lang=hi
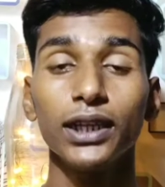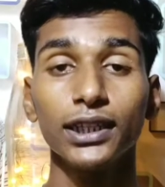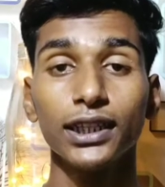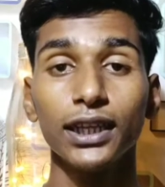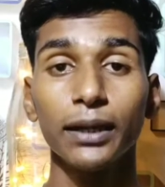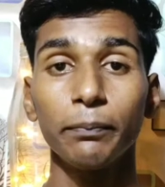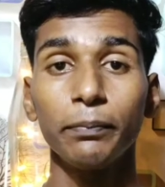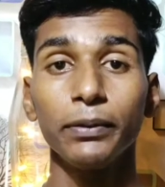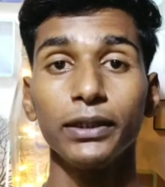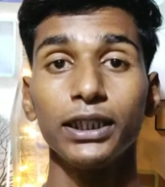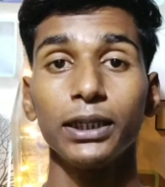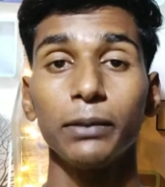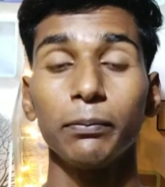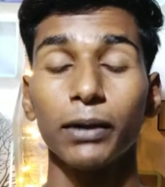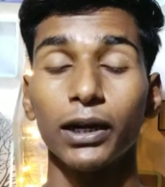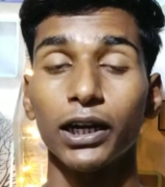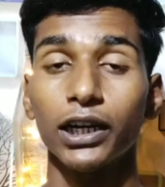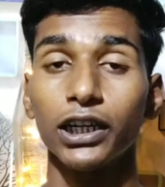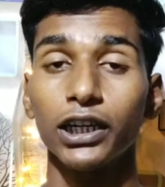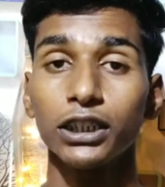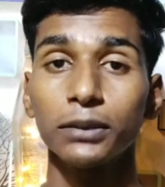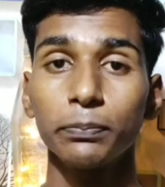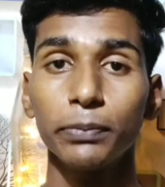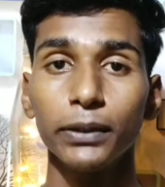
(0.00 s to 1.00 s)
जाता है पीछे में
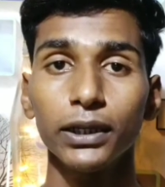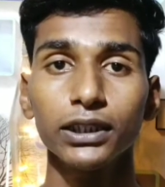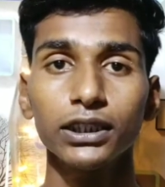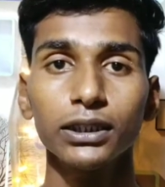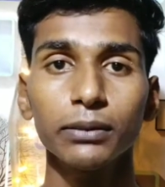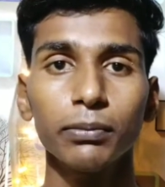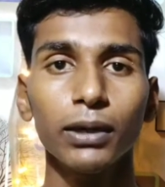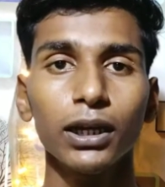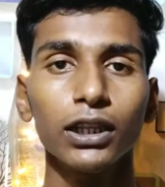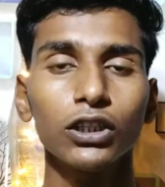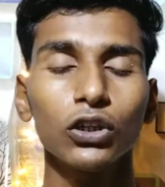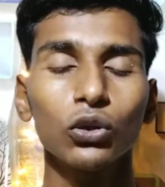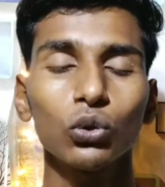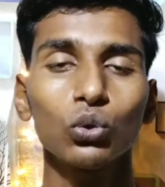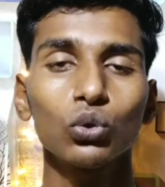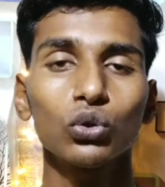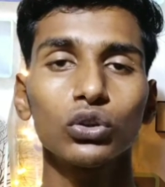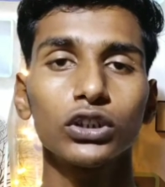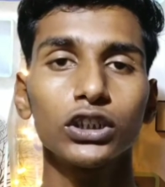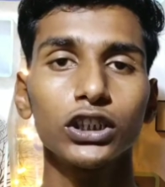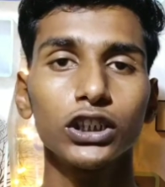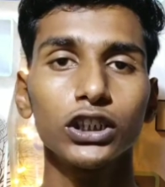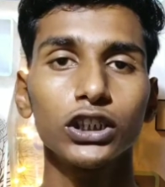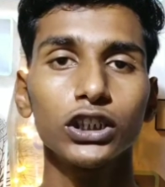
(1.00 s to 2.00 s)
अगर डिस्प्ले से बात करूँ तो
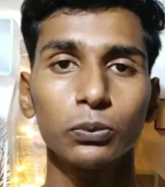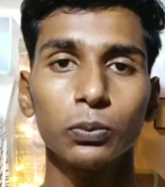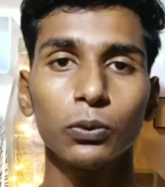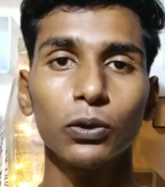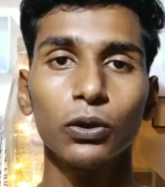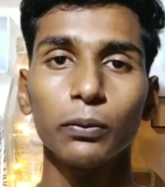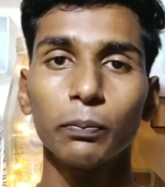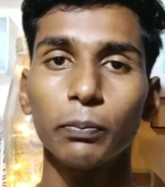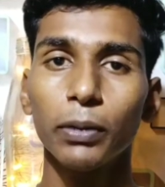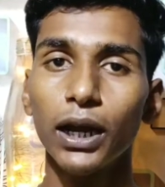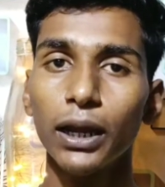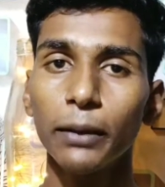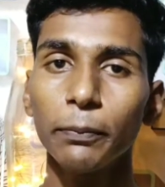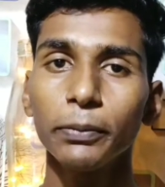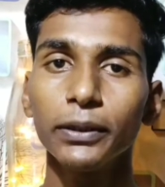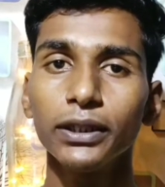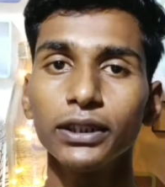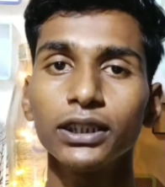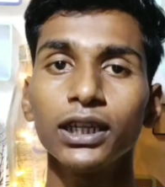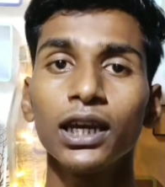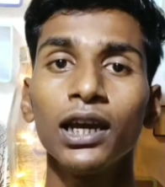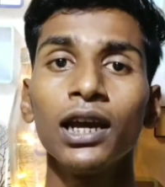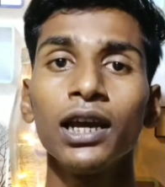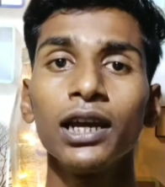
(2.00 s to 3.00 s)
6.5
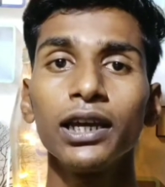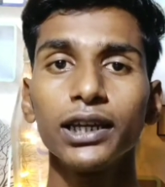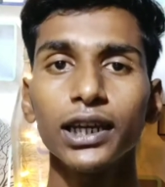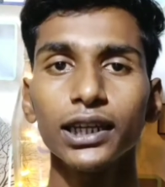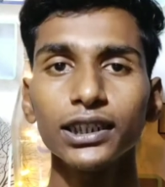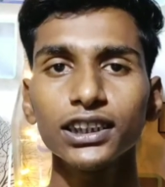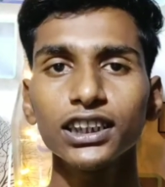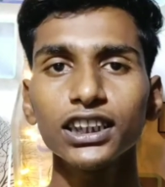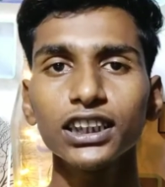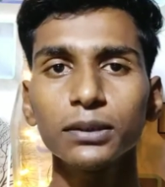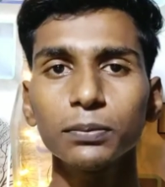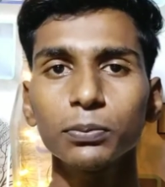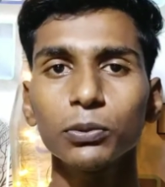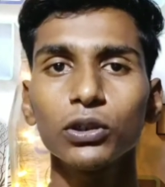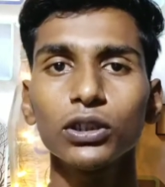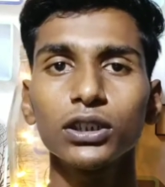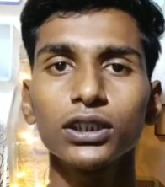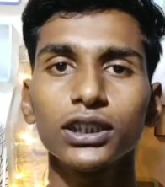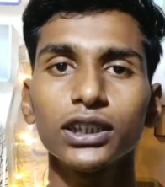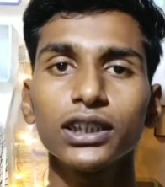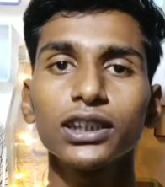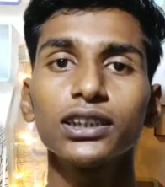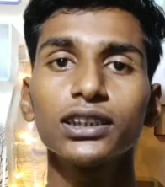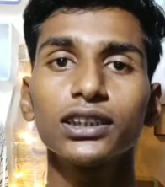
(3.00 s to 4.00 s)
इंच या
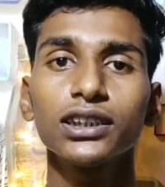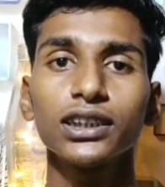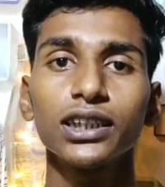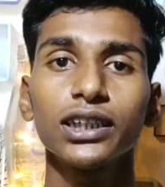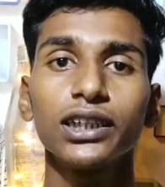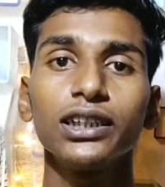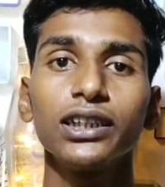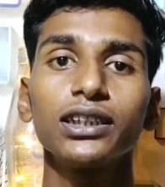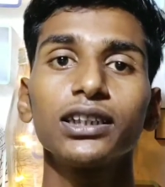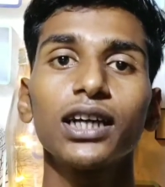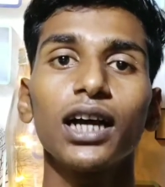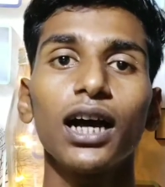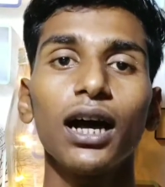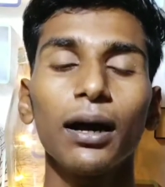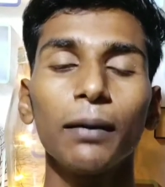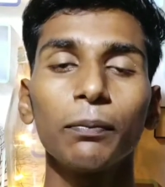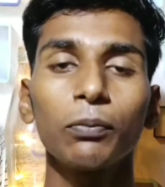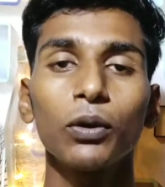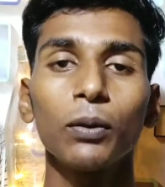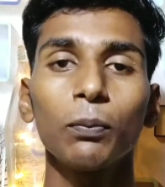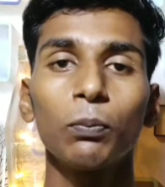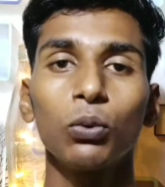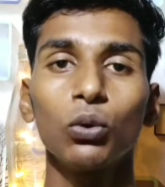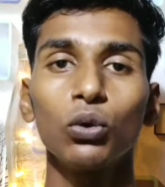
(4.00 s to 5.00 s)
6.6 इंच का
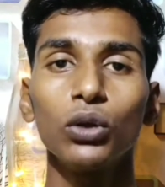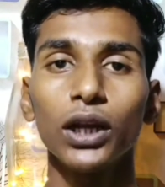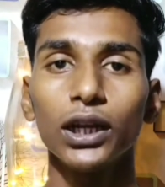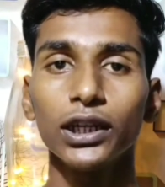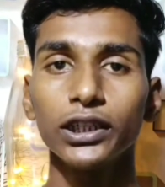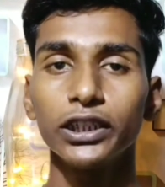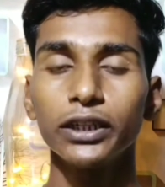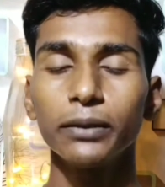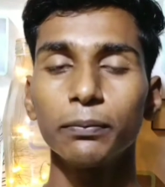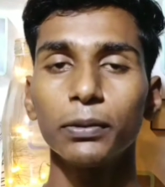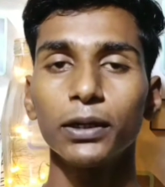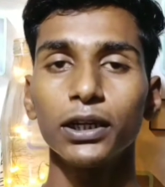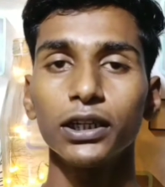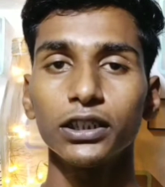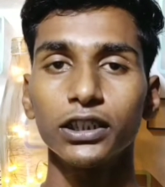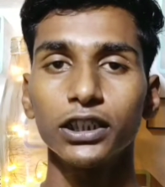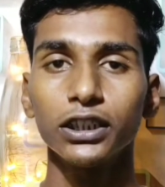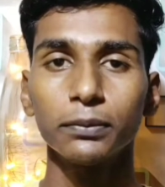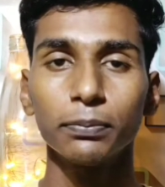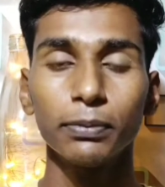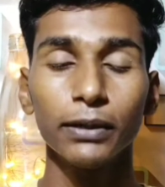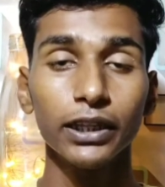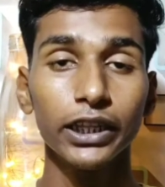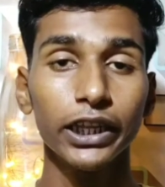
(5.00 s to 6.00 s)
आपको फुल एच डी प्लस
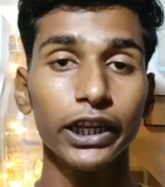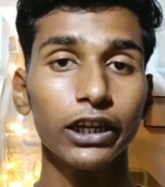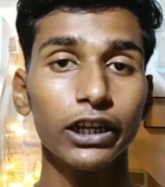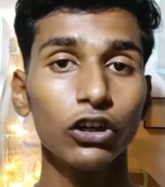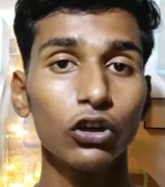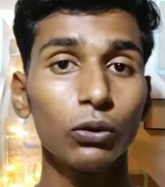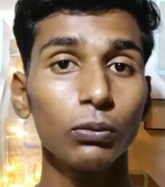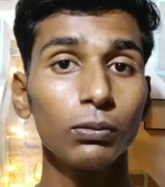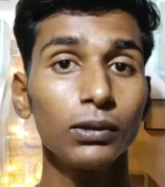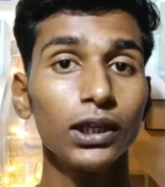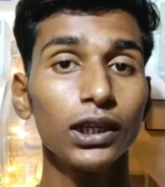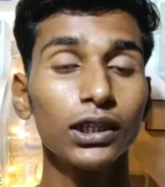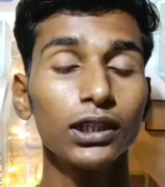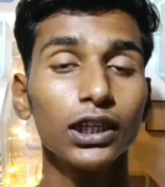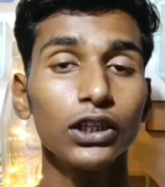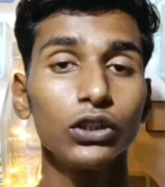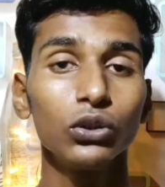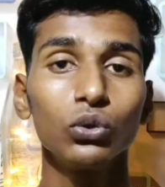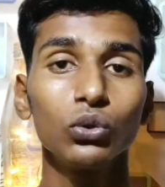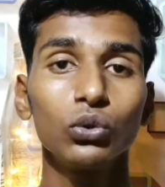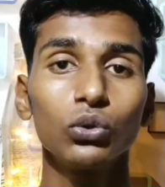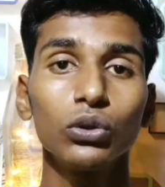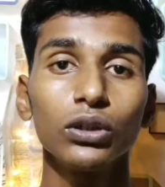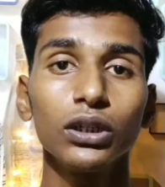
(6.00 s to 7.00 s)
डिस्प्ले देखने को मिल जाता
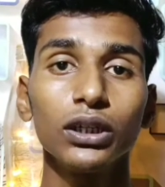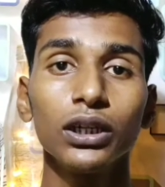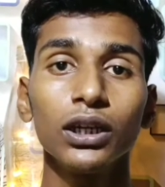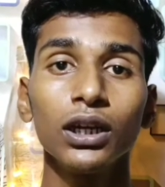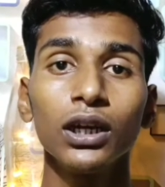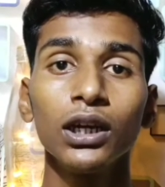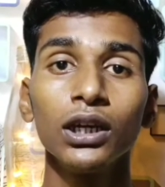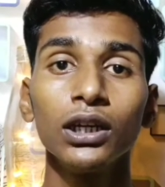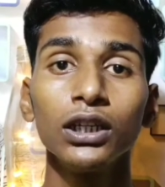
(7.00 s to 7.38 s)
है जो कोई